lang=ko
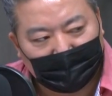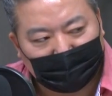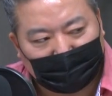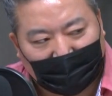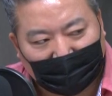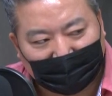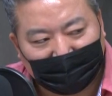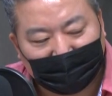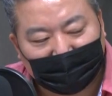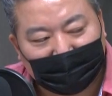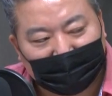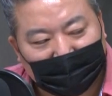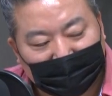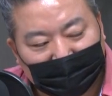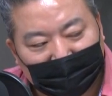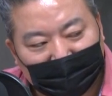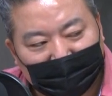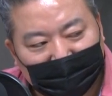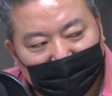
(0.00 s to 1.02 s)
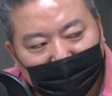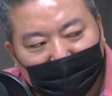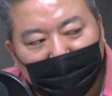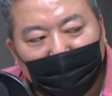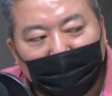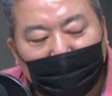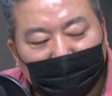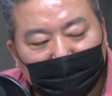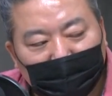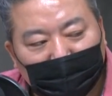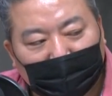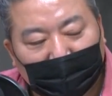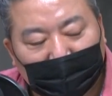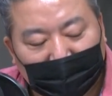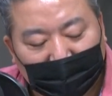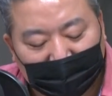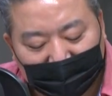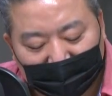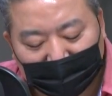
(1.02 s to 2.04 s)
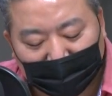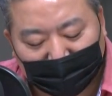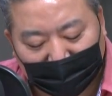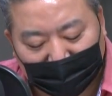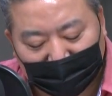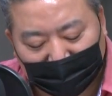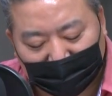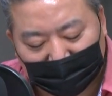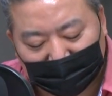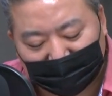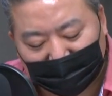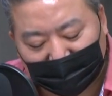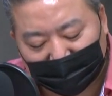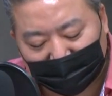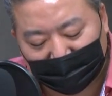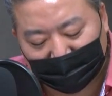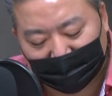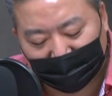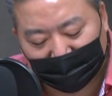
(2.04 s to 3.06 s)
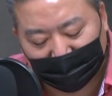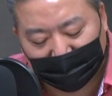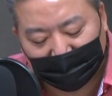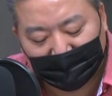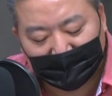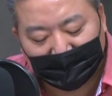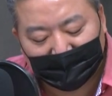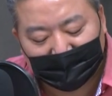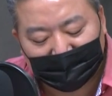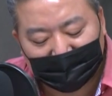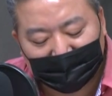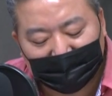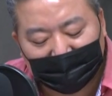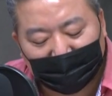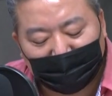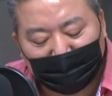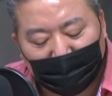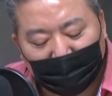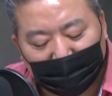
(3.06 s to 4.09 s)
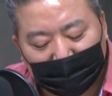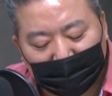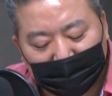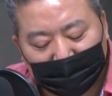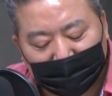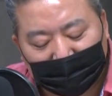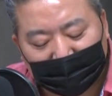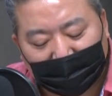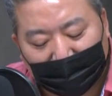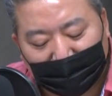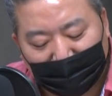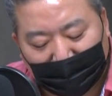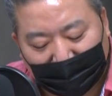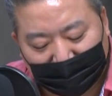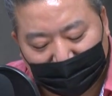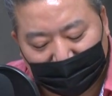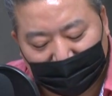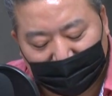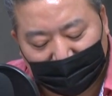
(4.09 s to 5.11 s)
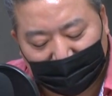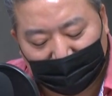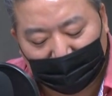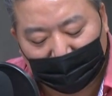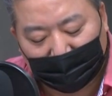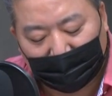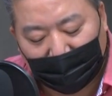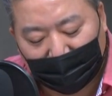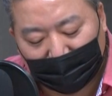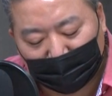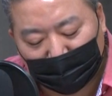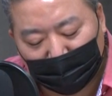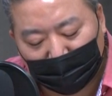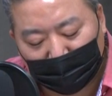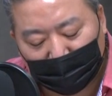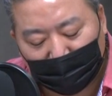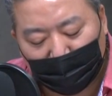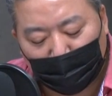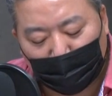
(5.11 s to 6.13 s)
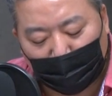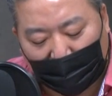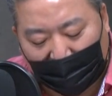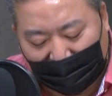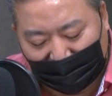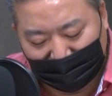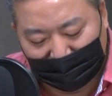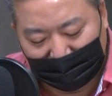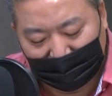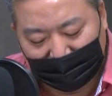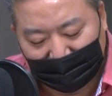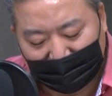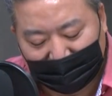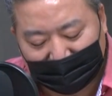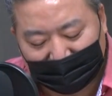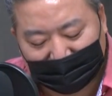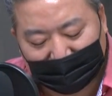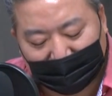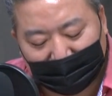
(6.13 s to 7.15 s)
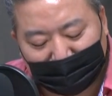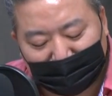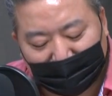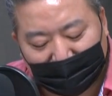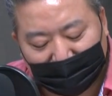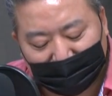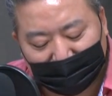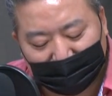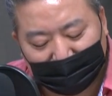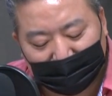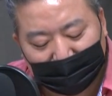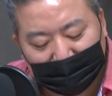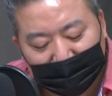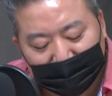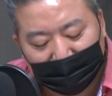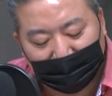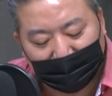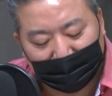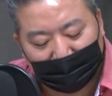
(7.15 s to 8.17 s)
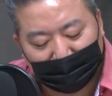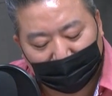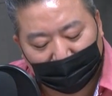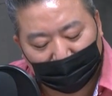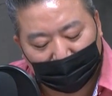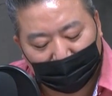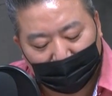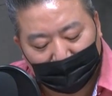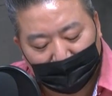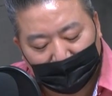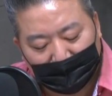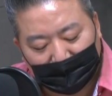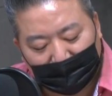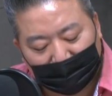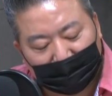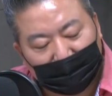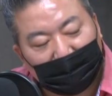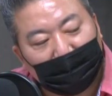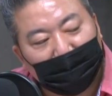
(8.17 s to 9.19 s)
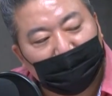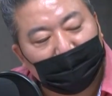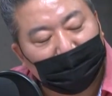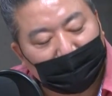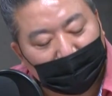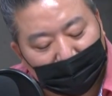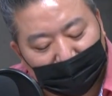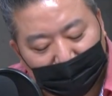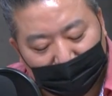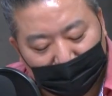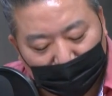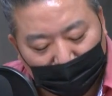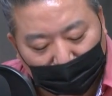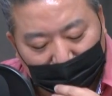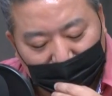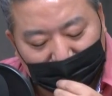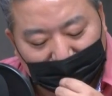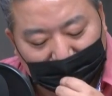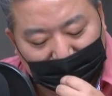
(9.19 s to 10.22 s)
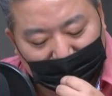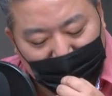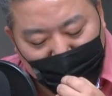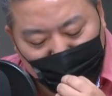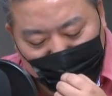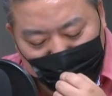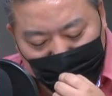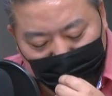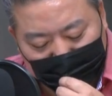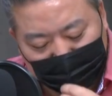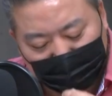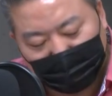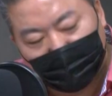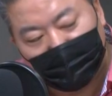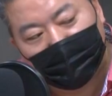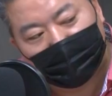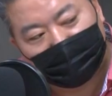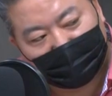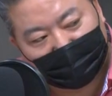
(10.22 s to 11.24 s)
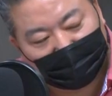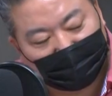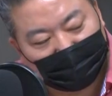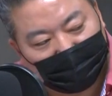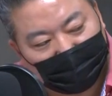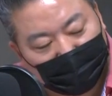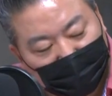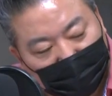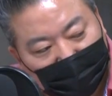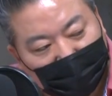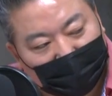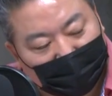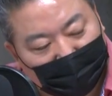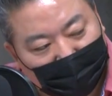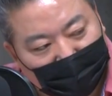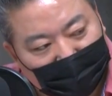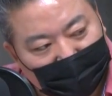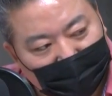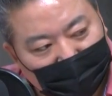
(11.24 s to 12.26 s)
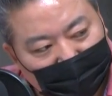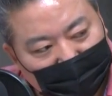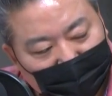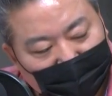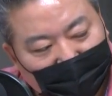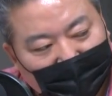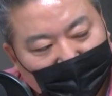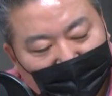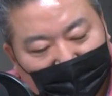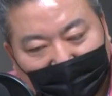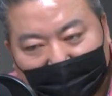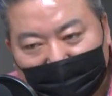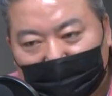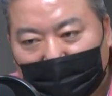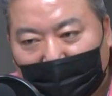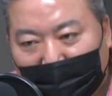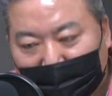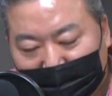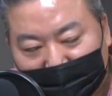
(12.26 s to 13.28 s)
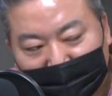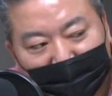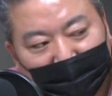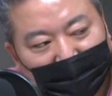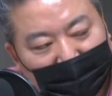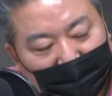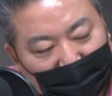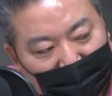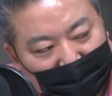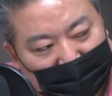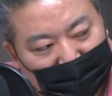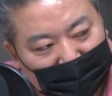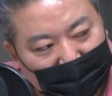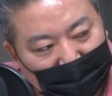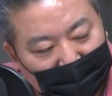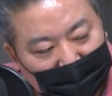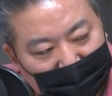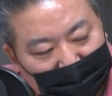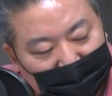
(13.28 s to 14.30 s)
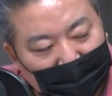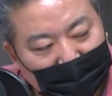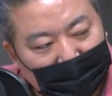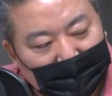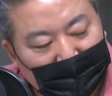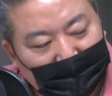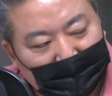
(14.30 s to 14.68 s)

방역에 상당히 성공한 국가다 이렇게 판단하시면 될 텐데 싱가포르, 대만, 태국, 괌, 사이판 등이 바로 어, 트래블 법을 논의가 되고 있는 나라들입니다. 우리나라도 마찬가지고. 근데 아직 확정되지는 않았습니다. 근데